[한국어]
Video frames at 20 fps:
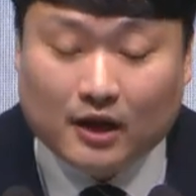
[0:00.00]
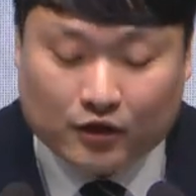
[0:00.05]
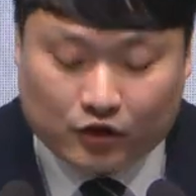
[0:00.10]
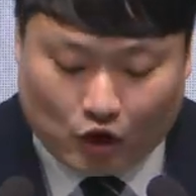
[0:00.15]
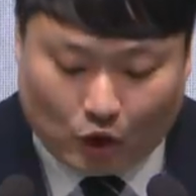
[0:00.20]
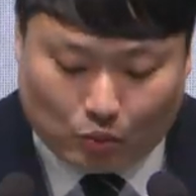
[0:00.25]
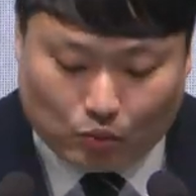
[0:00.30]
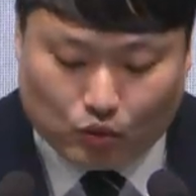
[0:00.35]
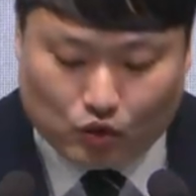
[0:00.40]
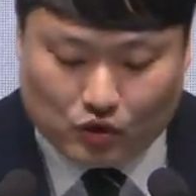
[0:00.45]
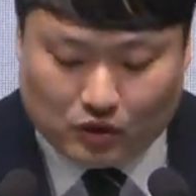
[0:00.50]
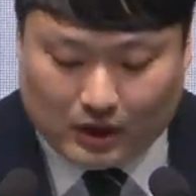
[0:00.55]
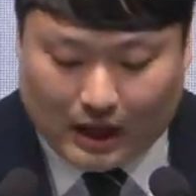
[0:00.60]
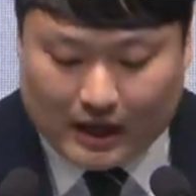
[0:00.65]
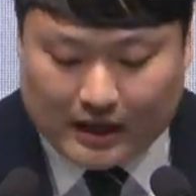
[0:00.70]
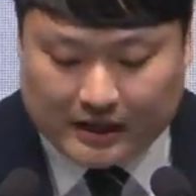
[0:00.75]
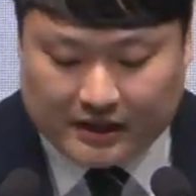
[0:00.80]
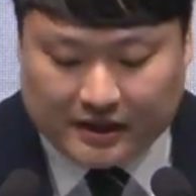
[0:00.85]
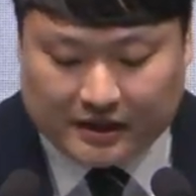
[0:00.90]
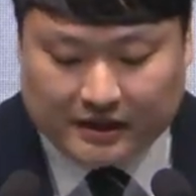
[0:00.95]

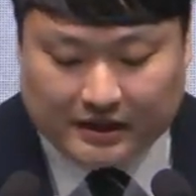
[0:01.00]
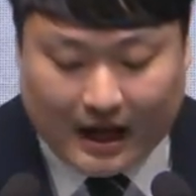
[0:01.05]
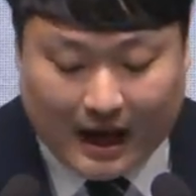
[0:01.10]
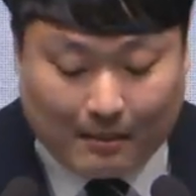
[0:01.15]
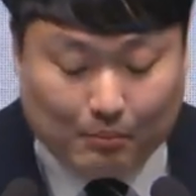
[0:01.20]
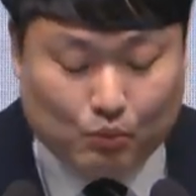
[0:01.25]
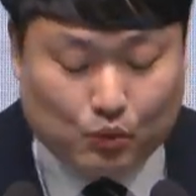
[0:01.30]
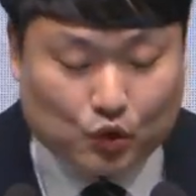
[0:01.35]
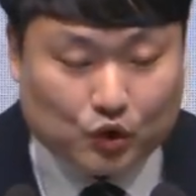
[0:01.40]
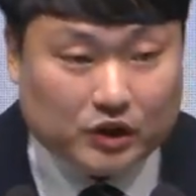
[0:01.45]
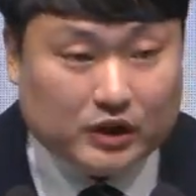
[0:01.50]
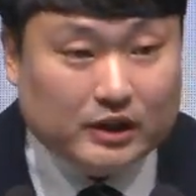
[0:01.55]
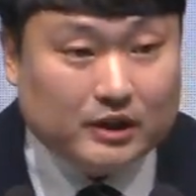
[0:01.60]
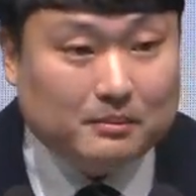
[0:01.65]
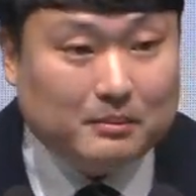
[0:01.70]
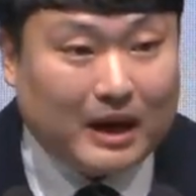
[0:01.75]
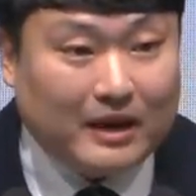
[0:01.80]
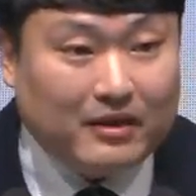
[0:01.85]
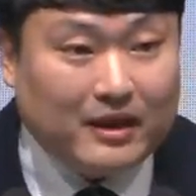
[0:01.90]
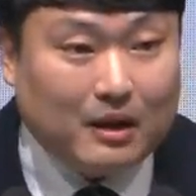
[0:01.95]
전문가이신 한 분을
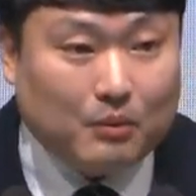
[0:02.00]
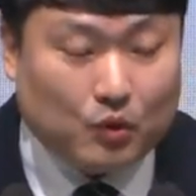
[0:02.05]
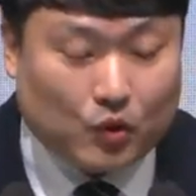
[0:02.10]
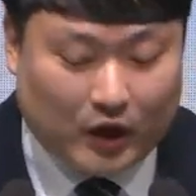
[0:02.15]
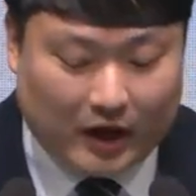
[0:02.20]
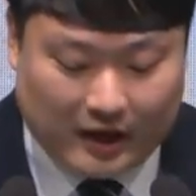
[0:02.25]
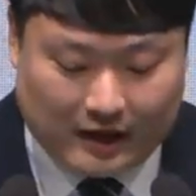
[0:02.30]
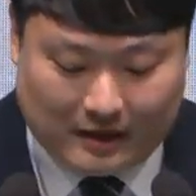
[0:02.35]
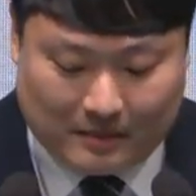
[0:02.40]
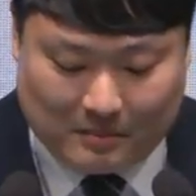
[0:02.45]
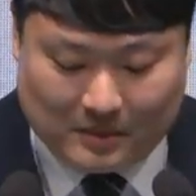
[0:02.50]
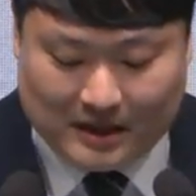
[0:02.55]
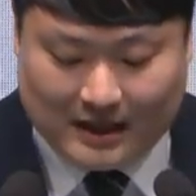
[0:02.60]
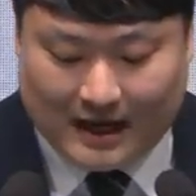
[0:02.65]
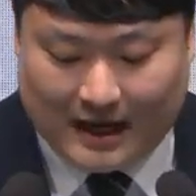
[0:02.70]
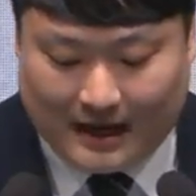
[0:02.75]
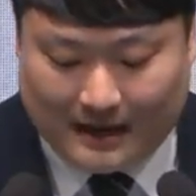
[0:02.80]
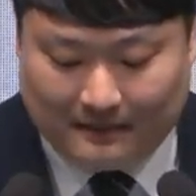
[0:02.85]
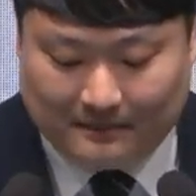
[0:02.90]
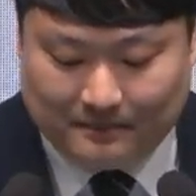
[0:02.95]
만나보게
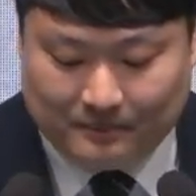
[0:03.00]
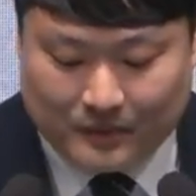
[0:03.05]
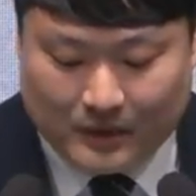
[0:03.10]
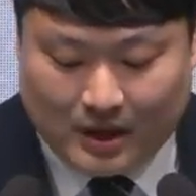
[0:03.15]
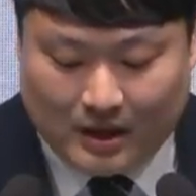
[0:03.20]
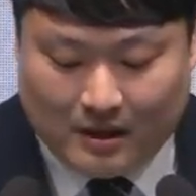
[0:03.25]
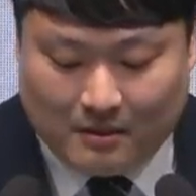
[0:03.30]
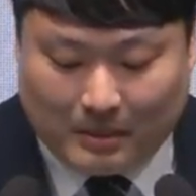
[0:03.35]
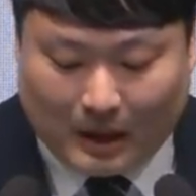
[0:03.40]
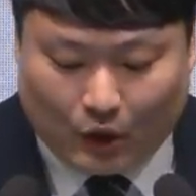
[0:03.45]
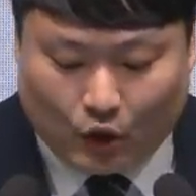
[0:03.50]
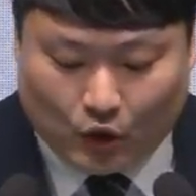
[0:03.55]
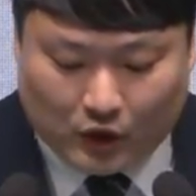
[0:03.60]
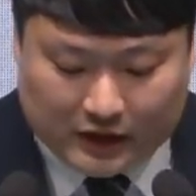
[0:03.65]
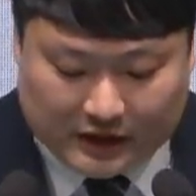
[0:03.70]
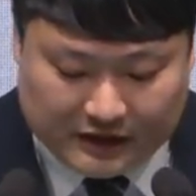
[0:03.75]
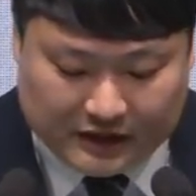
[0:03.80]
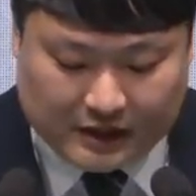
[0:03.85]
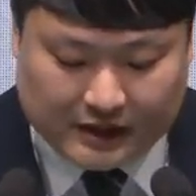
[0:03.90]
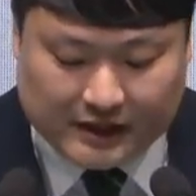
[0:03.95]
됩니다. 바로
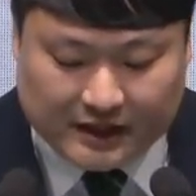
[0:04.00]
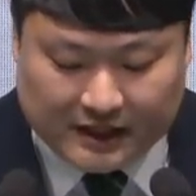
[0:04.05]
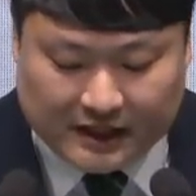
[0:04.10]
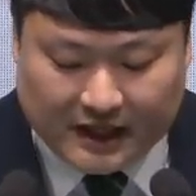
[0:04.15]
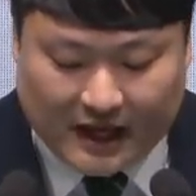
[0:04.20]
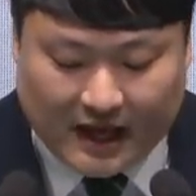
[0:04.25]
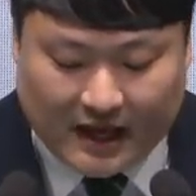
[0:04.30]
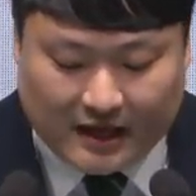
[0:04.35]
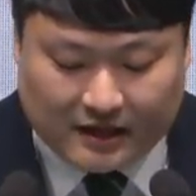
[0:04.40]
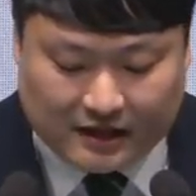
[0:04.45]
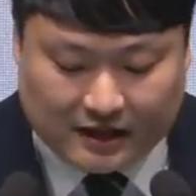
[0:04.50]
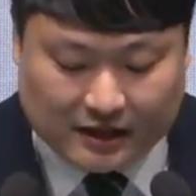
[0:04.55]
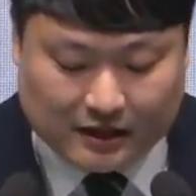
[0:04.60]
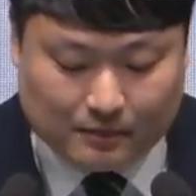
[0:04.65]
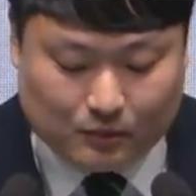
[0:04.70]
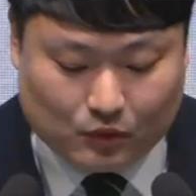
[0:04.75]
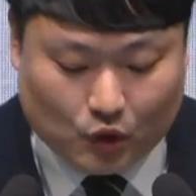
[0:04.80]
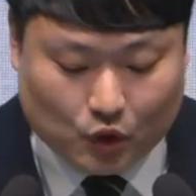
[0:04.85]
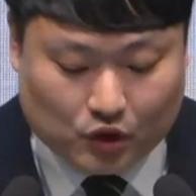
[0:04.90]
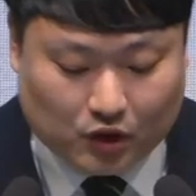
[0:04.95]
끈질기게
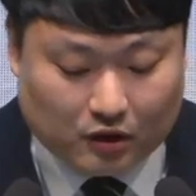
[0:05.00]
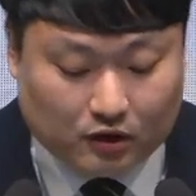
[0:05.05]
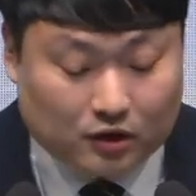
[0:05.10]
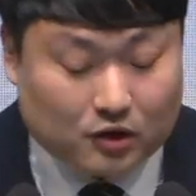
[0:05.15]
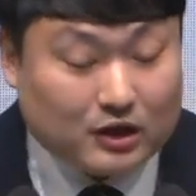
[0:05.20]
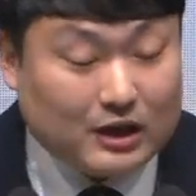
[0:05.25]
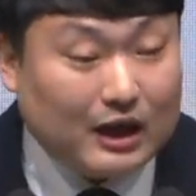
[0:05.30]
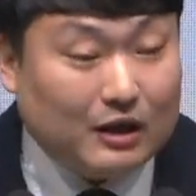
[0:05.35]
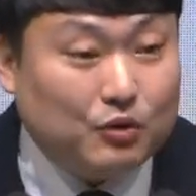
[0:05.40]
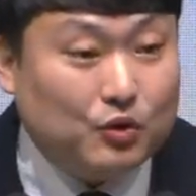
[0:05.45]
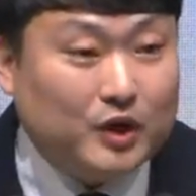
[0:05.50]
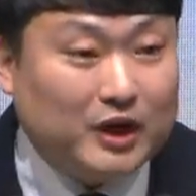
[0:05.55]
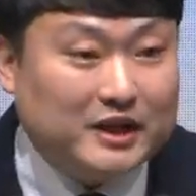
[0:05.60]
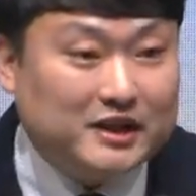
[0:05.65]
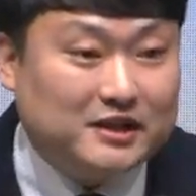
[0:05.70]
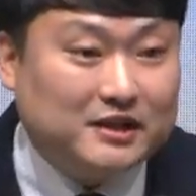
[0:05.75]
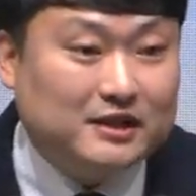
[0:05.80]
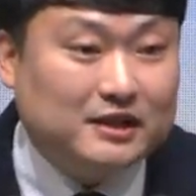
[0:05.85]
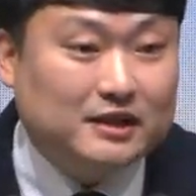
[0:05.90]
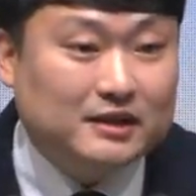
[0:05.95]
지금도 설득하고
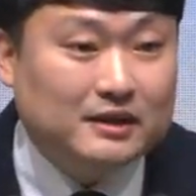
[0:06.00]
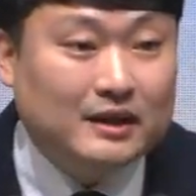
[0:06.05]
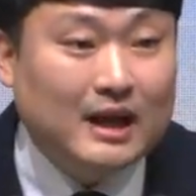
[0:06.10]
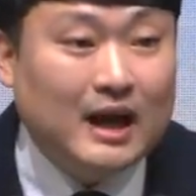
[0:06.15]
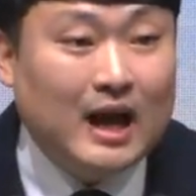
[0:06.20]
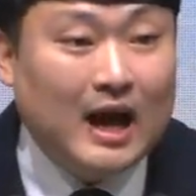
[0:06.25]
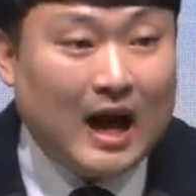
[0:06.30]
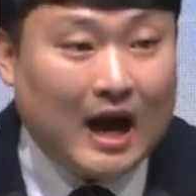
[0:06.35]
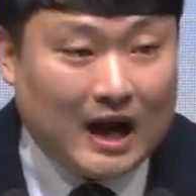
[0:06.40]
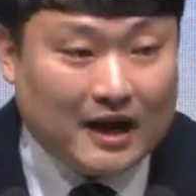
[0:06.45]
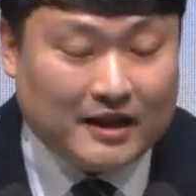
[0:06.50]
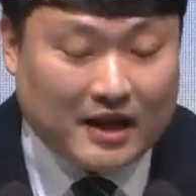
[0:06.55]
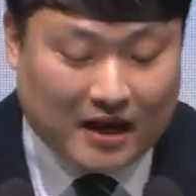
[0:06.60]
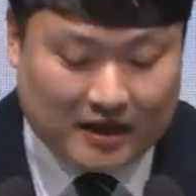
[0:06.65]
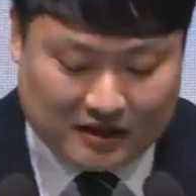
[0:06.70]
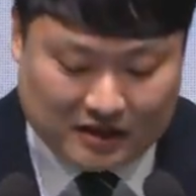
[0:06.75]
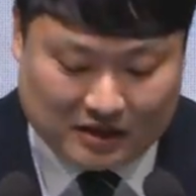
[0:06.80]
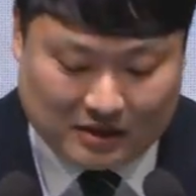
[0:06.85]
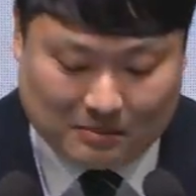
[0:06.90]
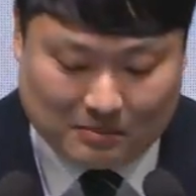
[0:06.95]
계시는
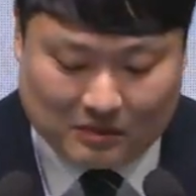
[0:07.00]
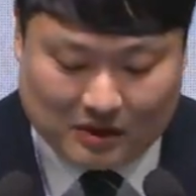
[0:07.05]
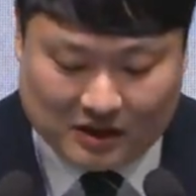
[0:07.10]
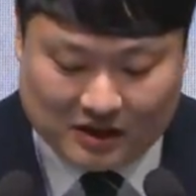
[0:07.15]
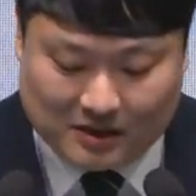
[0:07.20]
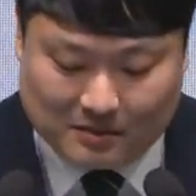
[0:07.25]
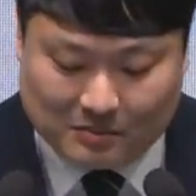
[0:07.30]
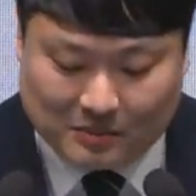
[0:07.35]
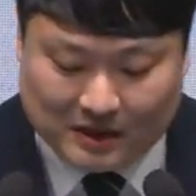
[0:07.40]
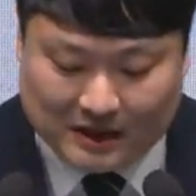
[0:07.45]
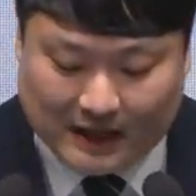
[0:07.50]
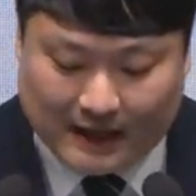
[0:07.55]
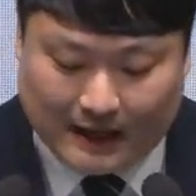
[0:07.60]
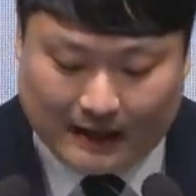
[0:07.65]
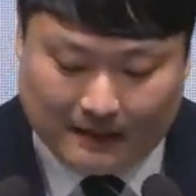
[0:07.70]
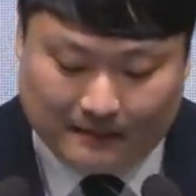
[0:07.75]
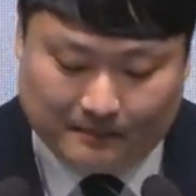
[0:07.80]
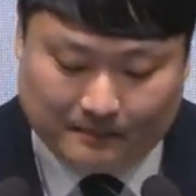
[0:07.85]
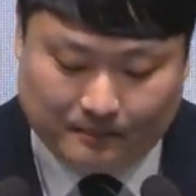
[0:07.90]
하나님이십니다.